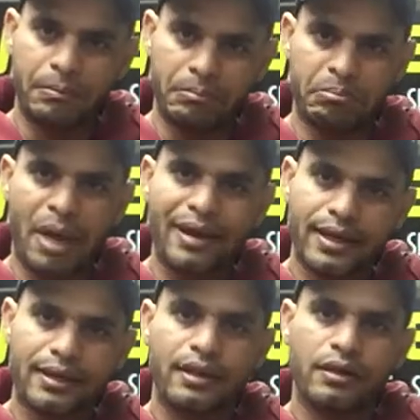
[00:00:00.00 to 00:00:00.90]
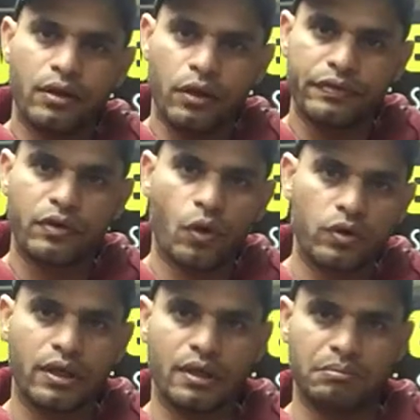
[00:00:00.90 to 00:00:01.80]
معنى كده ان الاثنين
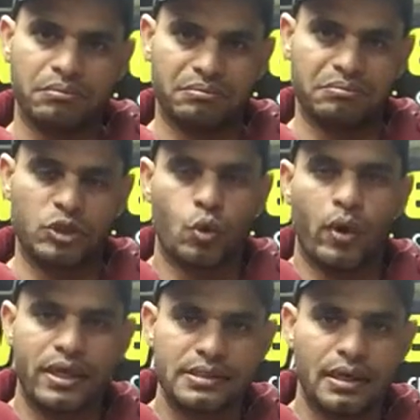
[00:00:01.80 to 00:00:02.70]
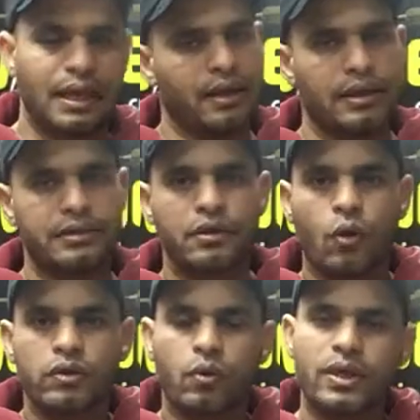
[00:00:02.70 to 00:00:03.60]
عقده مش كويسه لا الاثنين
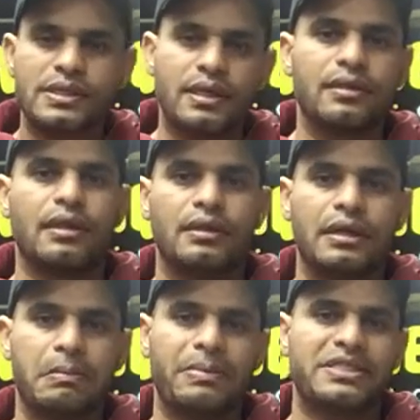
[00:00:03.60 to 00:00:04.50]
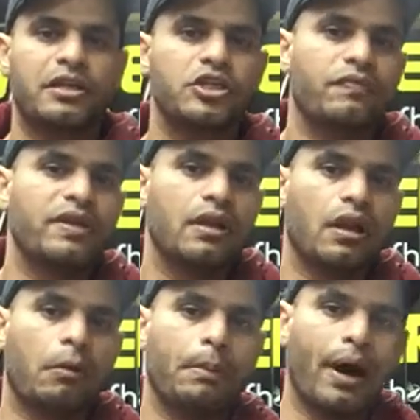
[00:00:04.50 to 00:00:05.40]
عقده كويسه جدا بس احنا شايفين ان
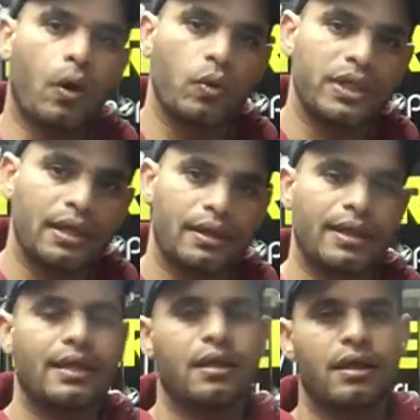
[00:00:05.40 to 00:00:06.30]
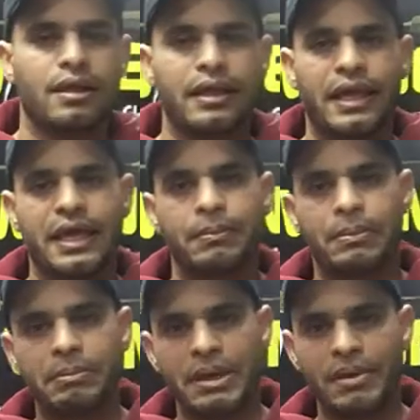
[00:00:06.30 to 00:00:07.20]
الاربعه عقده هي
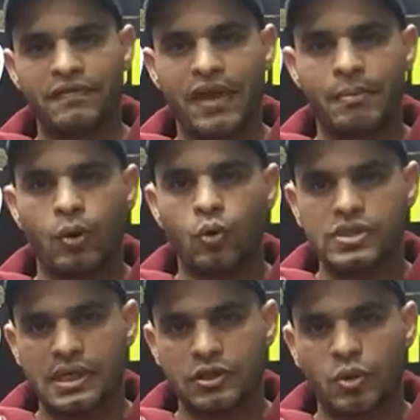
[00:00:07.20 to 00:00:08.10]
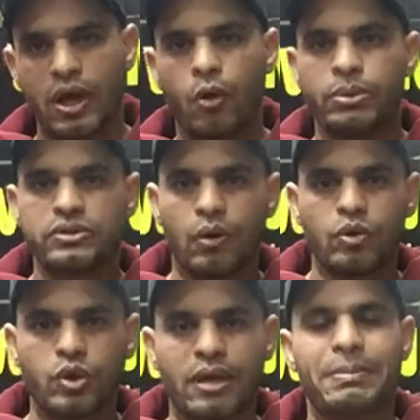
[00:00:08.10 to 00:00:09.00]
بيبقى فيها مجهود زياده شويه او
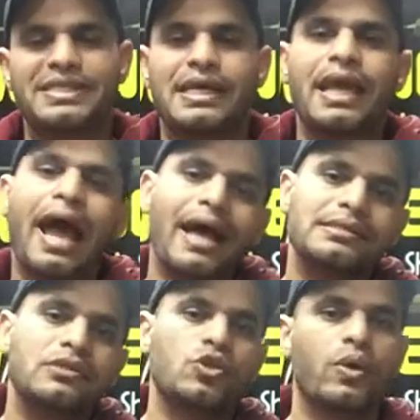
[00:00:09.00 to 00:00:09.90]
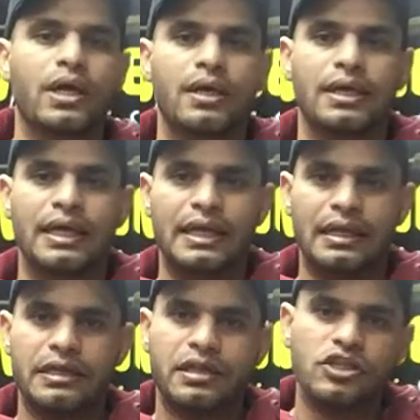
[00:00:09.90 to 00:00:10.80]
بتطول شويه بس هي احسن شويه
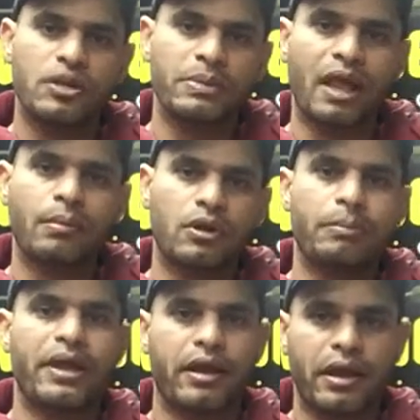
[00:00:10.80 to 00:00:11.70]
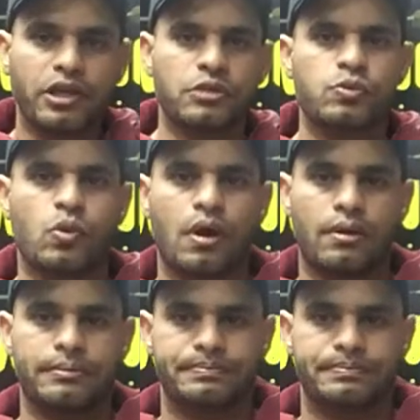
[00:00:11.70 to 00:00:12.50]
للتنشن بتاع المضرب ما يريحش بسرعه